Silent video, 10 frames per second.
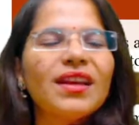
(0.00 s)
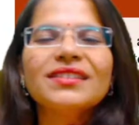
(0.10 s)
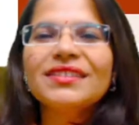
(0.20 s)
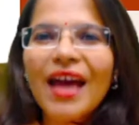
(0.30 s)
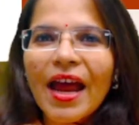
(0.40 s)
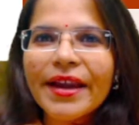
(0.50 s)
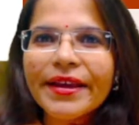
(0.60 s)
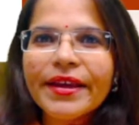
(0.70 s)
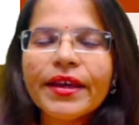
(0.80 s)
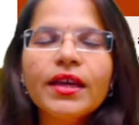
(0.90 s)
सैड
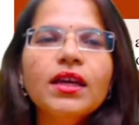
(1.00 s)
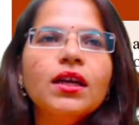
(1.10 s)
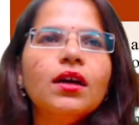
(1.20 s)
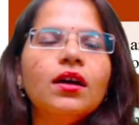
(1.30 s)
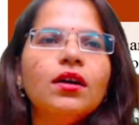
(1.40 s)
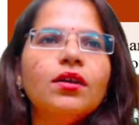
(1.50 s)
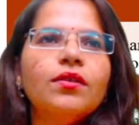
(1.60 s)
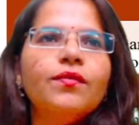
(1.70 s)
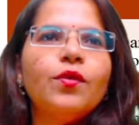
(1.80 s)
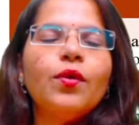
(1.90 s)
हैं
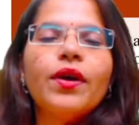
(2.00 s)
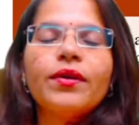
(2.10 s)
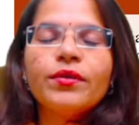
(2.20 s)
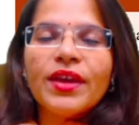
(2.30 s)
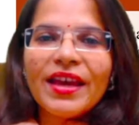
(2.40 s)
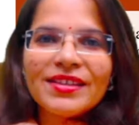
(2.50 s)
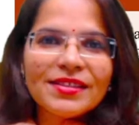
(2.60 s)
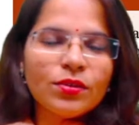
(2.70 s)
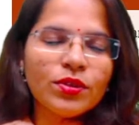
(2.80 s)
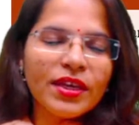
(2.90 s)
वो उनके
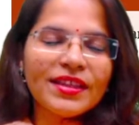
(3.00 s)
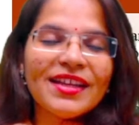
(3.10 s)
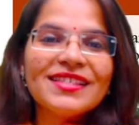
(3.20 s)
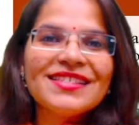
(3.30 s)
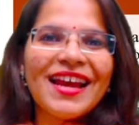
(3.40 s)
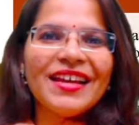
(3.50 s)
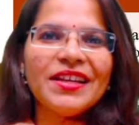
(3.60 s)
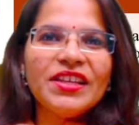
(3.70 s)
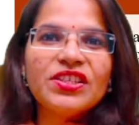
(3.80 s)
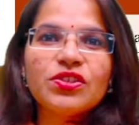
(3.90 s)
उनके अंदर
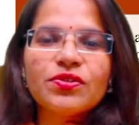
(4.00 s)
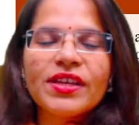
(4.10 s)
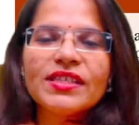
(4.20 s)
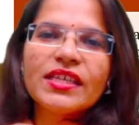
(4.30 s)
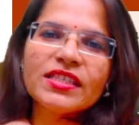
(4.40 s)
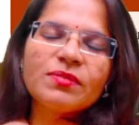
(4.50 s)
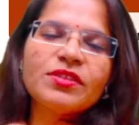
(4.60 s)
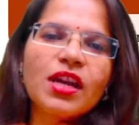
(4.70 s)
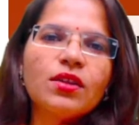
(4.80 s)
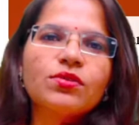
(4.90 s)
एंग्जाइटी स्ट्रेस ये सब
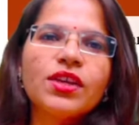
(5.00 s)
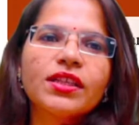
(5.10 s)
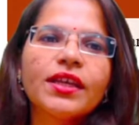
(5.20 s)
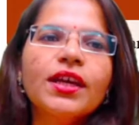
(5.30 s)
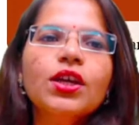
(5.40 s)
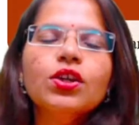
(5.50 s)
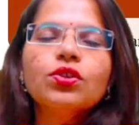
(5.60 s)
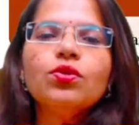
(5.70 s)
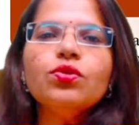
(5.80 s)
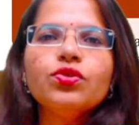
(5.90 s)
स्टार्ट हो जाता है
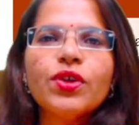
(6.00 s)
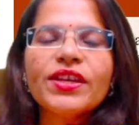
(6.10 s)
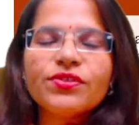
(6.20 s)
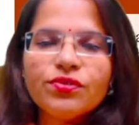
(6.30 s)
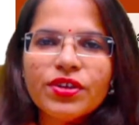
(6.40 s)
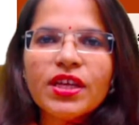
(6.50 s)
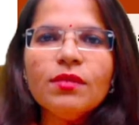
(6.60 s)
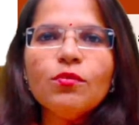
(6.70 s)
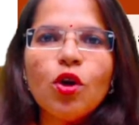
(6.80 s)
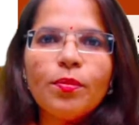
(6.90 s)
तो जो
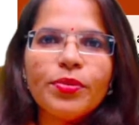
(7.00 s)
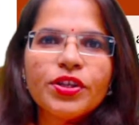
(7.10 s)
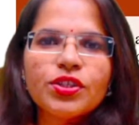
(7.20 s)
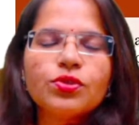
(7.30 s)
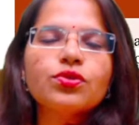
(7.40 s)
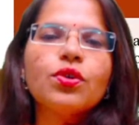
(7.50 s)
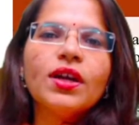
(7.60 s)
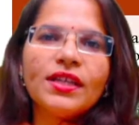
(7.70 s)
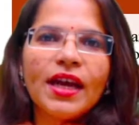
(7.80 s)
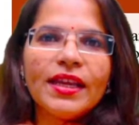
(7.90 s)
एक्सट्रीम कंपटीशन है उसको
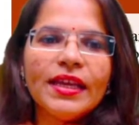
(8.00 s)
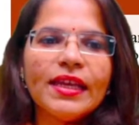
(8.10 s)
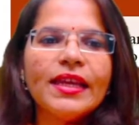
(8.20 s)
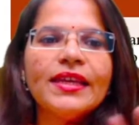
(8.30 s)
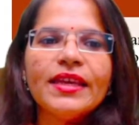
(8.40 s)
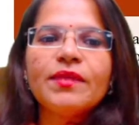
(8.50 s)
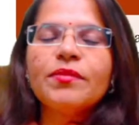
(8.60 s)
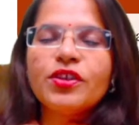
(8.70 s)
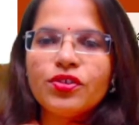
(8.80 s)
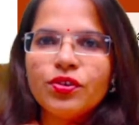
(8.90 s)
हटाने के लिए ये एक
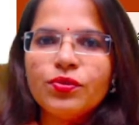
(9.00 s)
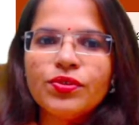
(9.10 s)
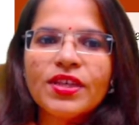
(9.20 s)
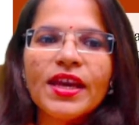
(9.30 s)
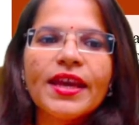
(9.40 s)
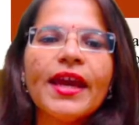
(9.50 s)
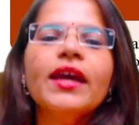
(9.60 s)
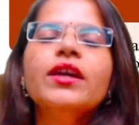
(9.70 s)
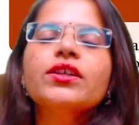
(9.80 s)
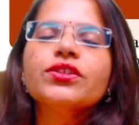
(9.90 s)
मेजर यूज़ किया गया
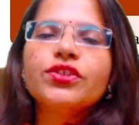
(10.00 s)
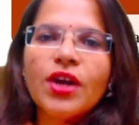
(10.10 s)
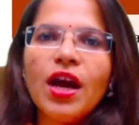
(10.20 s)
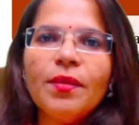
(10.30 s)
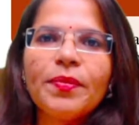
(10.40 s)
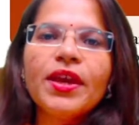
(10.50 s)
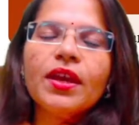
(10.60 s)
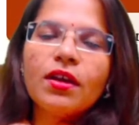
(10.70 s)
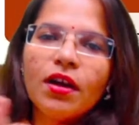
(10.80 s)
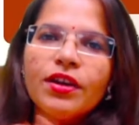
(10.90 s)
है जहाँ पे
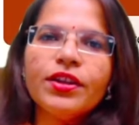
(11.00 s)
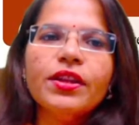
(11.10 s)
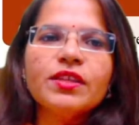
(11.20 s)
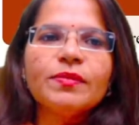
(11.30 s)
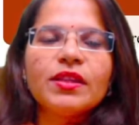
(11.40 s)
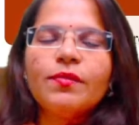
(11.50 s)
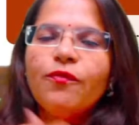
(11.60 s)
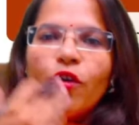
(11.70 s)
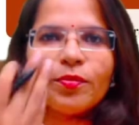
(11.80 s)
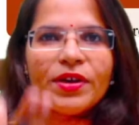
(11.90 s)
कंटिन्यूस मतलब
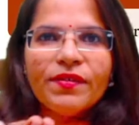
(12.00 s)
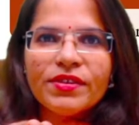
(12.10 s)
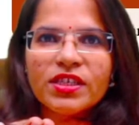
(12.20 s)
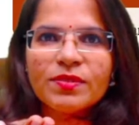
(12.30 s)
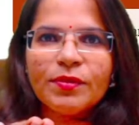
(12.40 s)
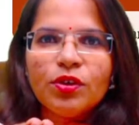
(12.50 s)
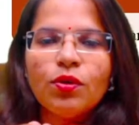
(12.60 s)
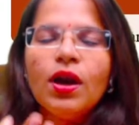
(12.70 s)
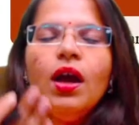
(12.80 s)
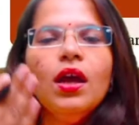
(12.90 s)
फॉर्मेटिव असेसमेंट
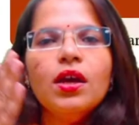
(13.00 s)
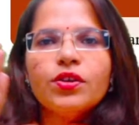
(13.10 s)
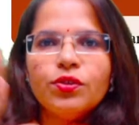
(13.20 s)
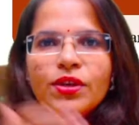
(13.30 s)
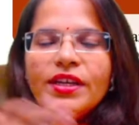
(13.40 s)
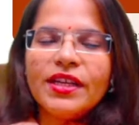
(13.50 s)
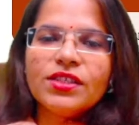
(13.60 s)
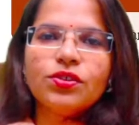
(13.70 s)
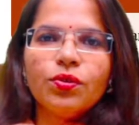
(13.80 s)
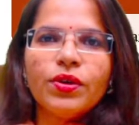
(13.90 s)
होगा यूनिट
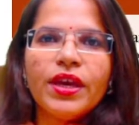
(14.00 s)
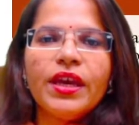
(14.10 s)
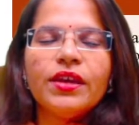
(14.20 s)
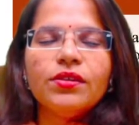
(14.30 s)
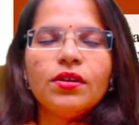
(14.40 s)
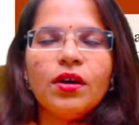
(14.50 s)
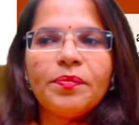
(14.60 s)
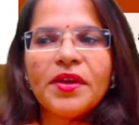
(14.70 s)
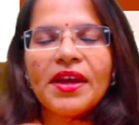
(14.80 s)
टेस्ट होंगे आपके